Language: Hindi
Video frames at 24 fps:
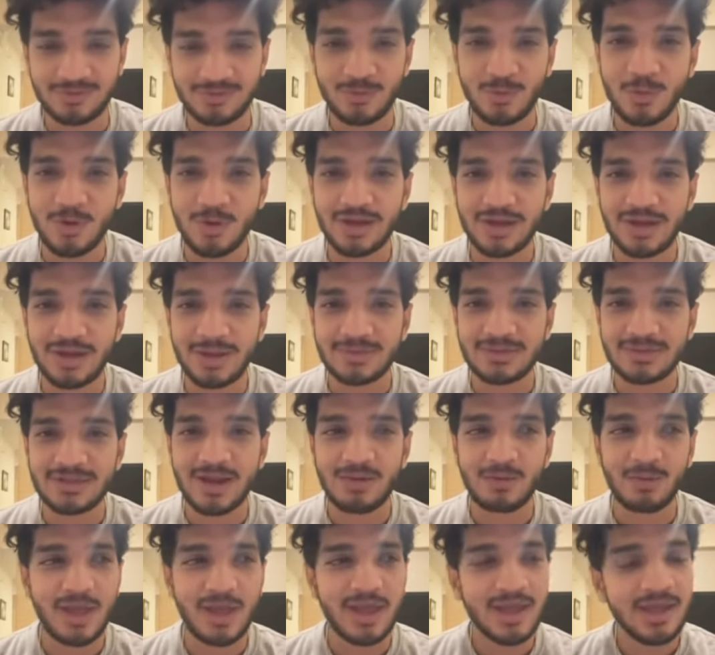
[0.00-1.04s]
कोकन का
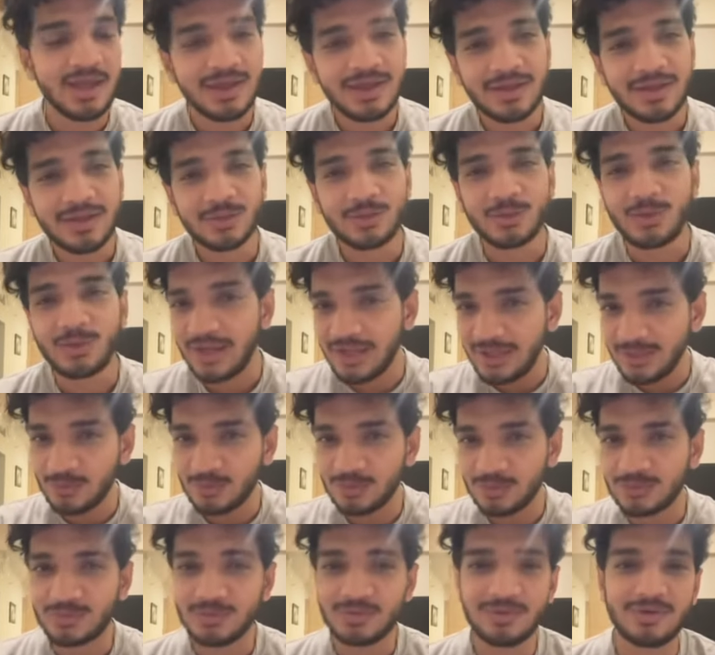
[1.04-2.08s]
मजाक उड़ाया तो नहीं
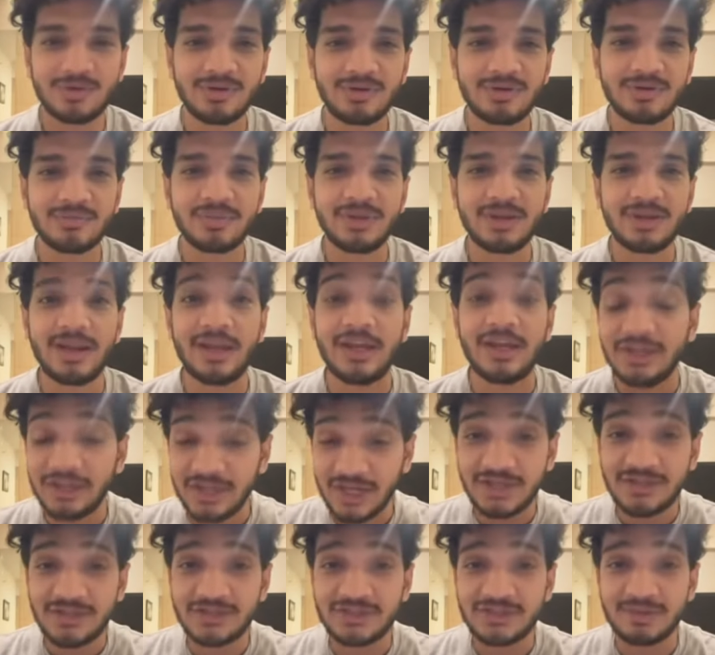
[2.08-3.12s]
दोस्तों आ, मेरा
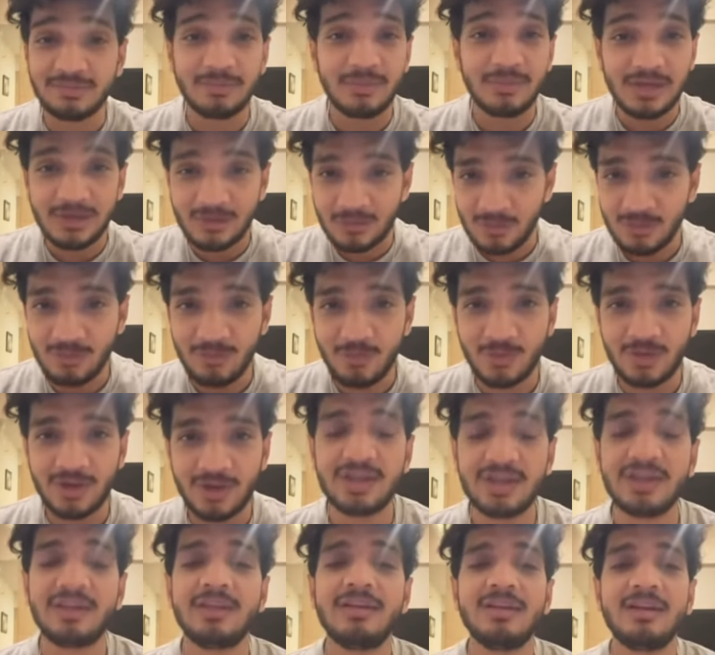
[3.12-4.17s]
इंटेंशन बिल्कुल वो
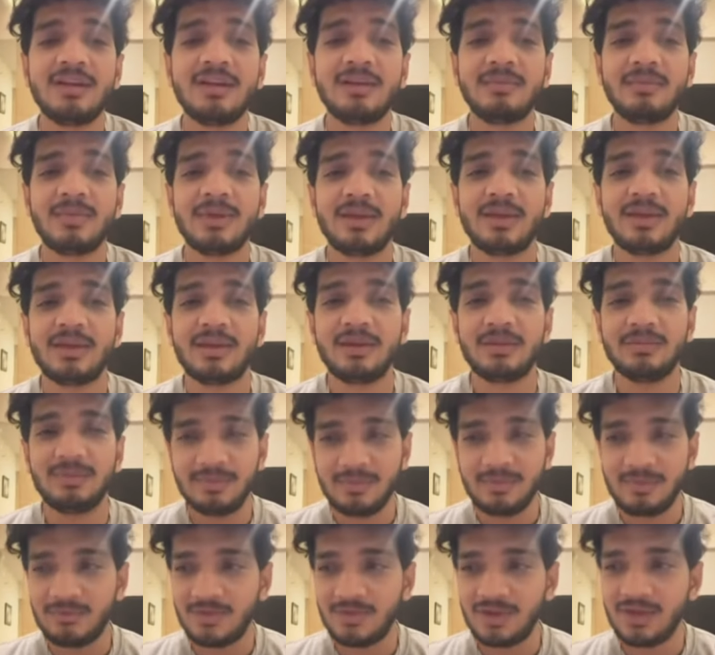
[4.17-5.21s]
नहीं है मैं
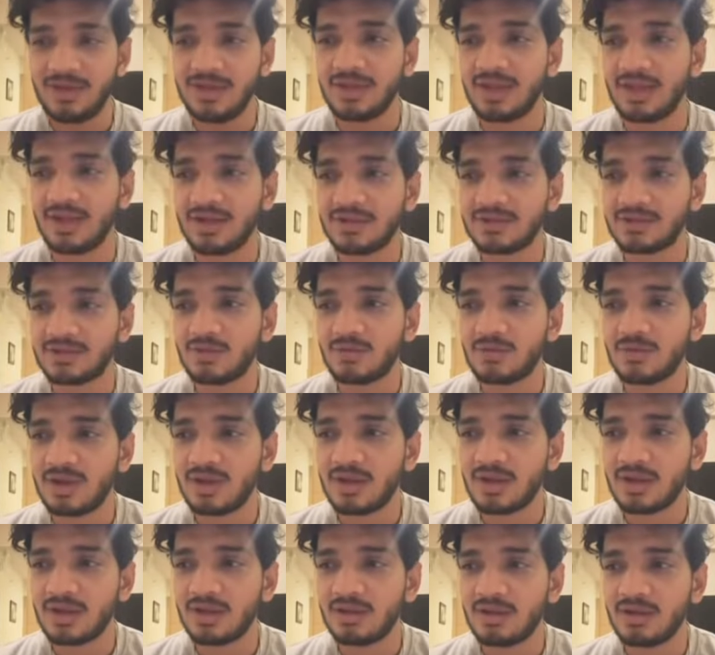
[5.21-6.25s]
अभी भी वही कहना
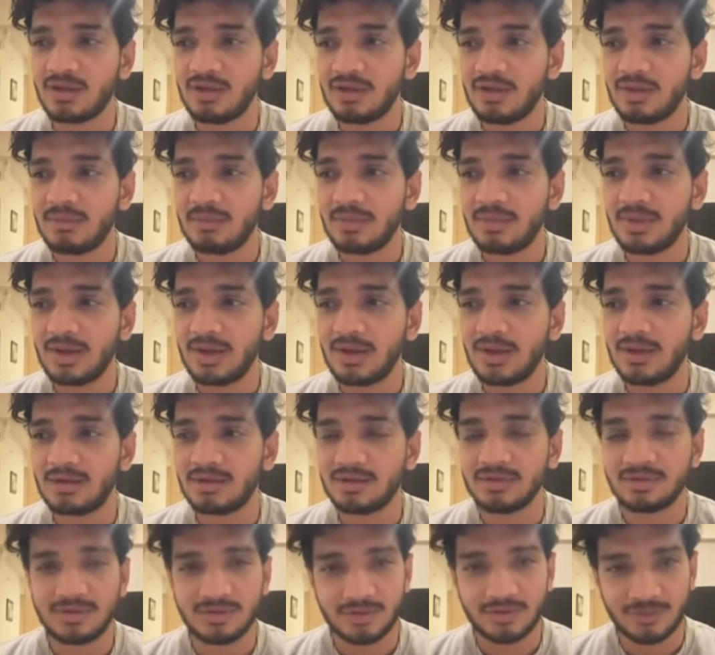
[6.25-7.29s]
चाहूँगा कि मेरा
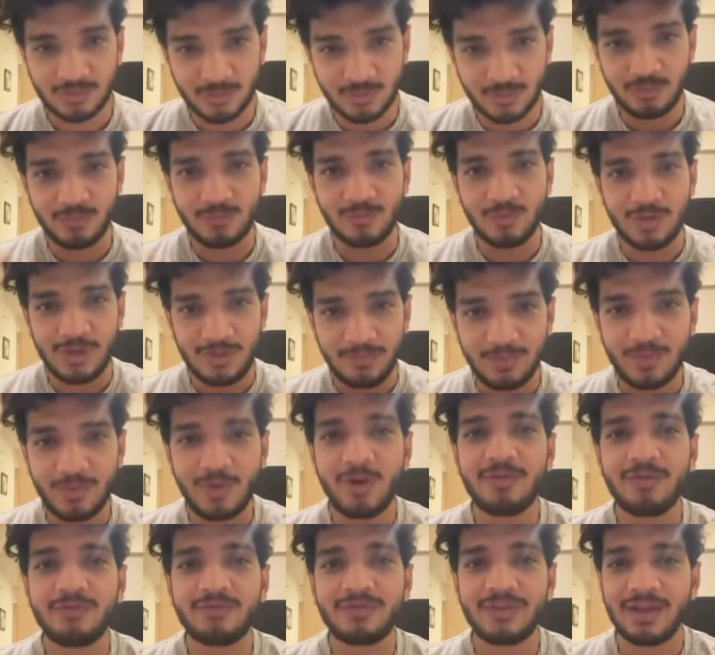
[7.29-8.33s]
आ, जो वो
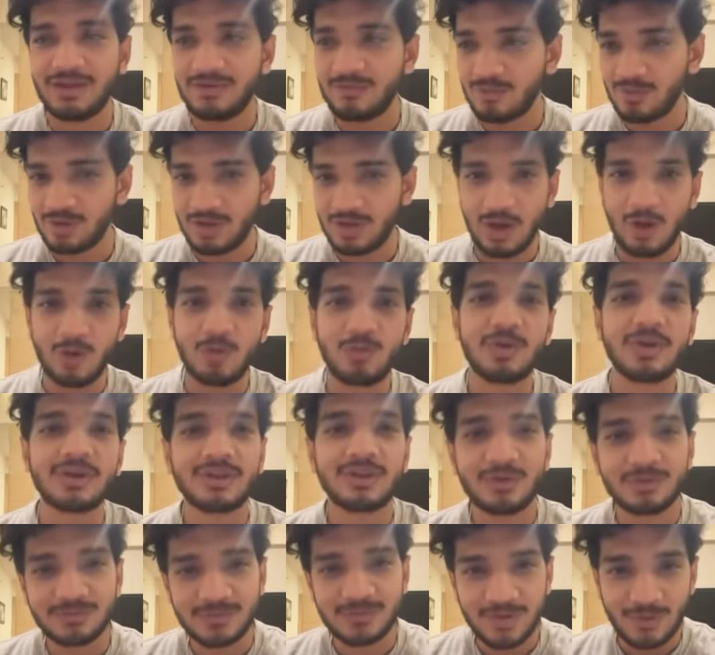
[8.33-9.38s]
इम्प्रोव था वो क्राउड वर्क
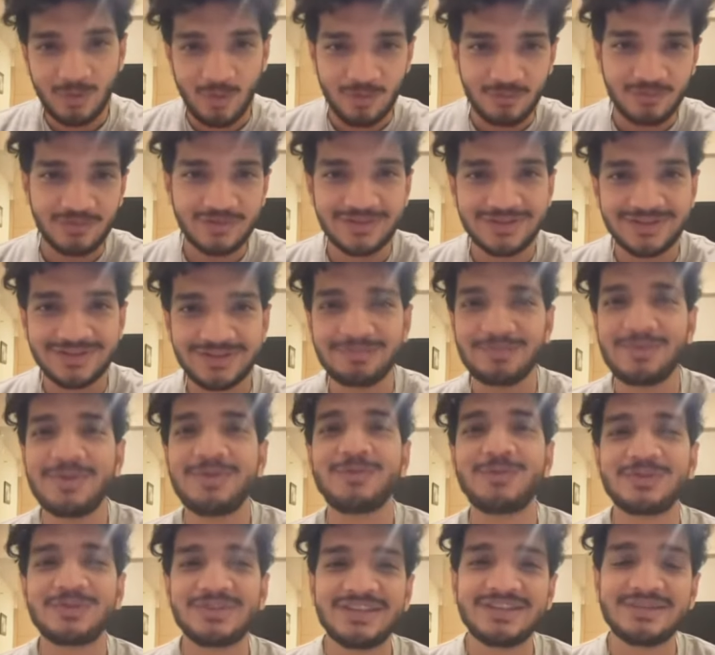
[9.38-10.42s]
था उसमें कॉन्वर्जेसन में ही
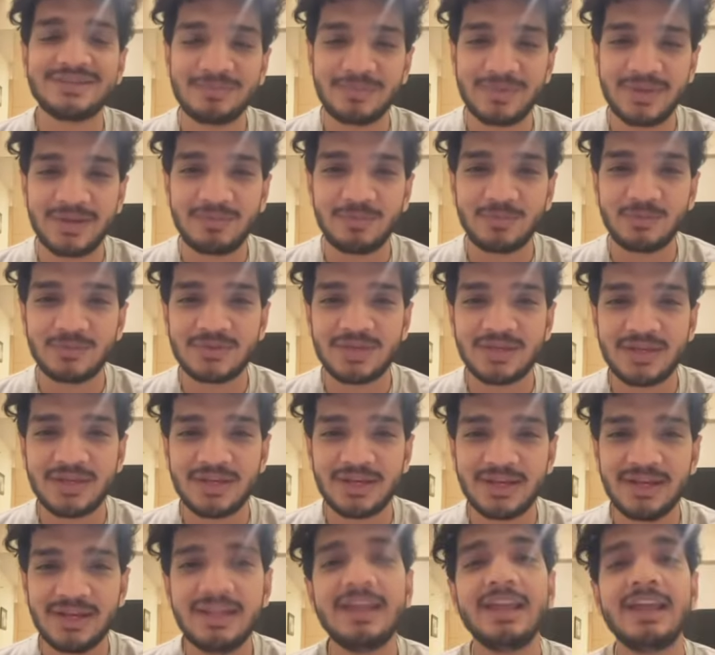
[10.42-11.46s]
वो चीज़ मेरे मुंह से
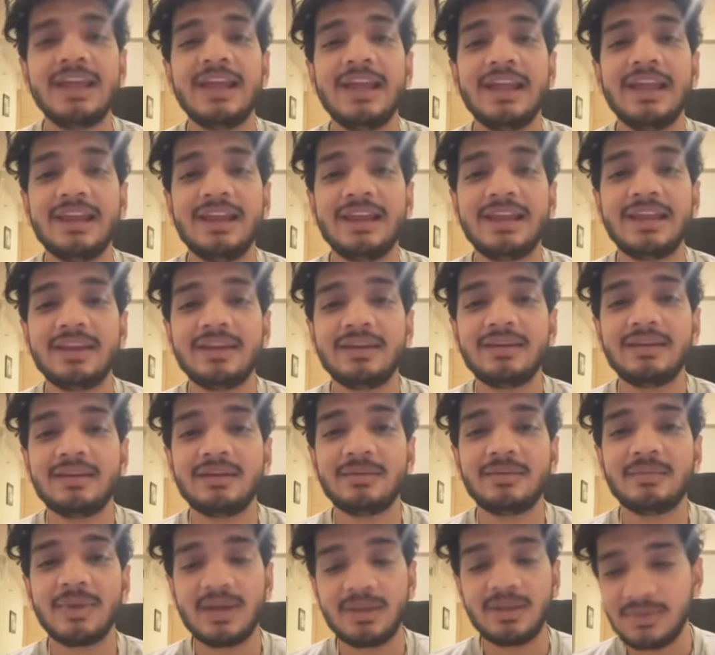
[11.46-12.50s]
निकली लेकिन
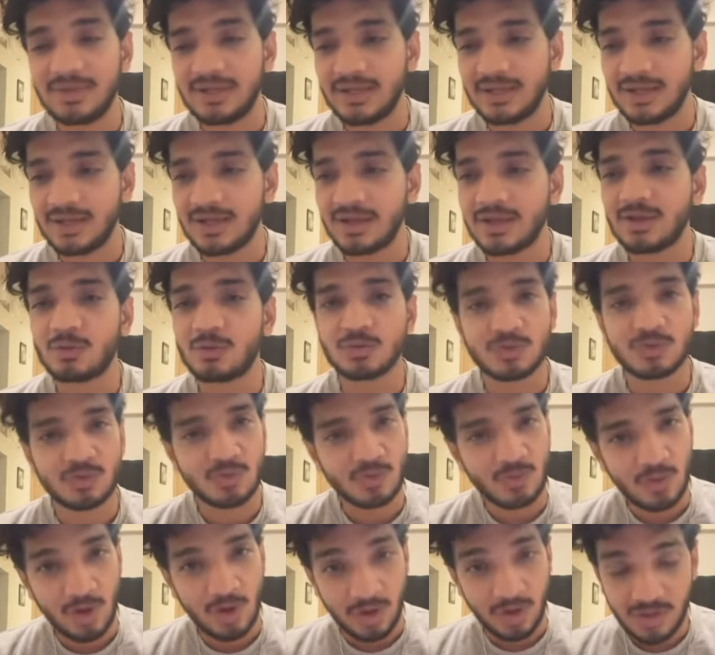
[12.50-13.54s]
आ, मैंने अभी देखा कि कुछ
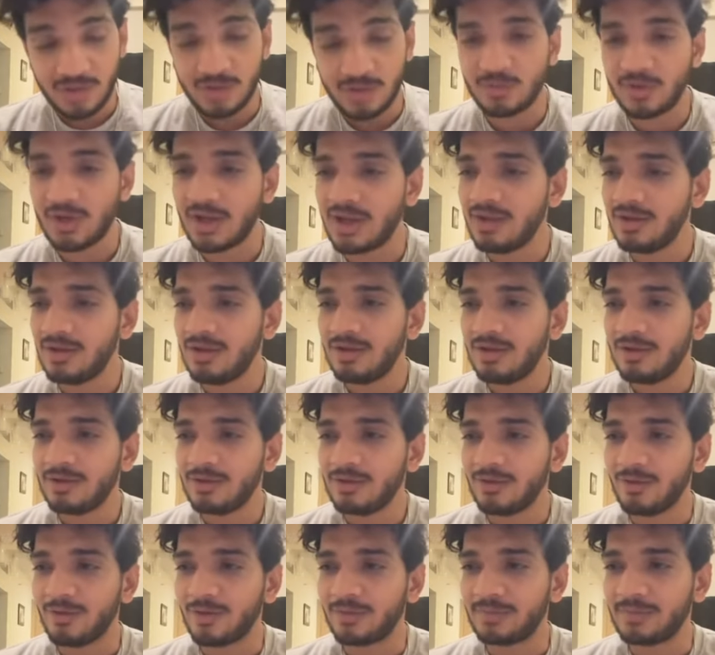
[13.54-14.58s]
लोग हर्ट हो रहा है
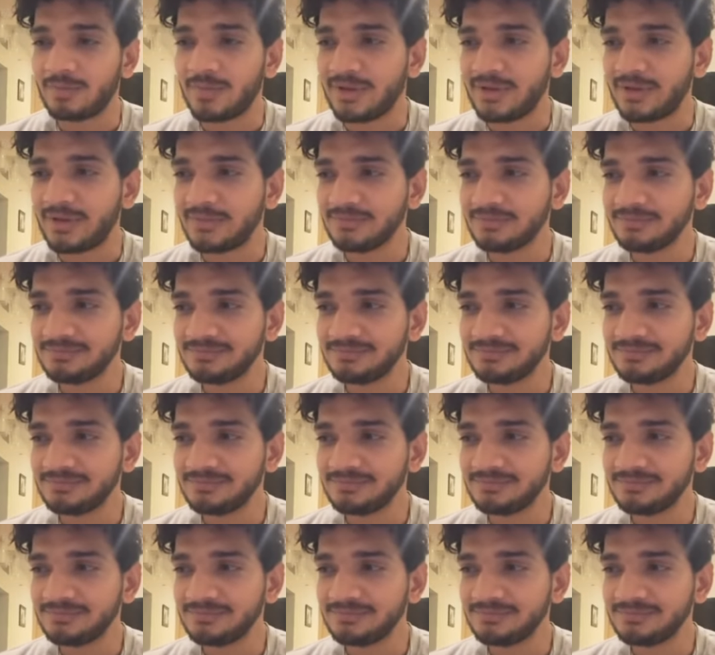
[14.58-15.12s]
और मैं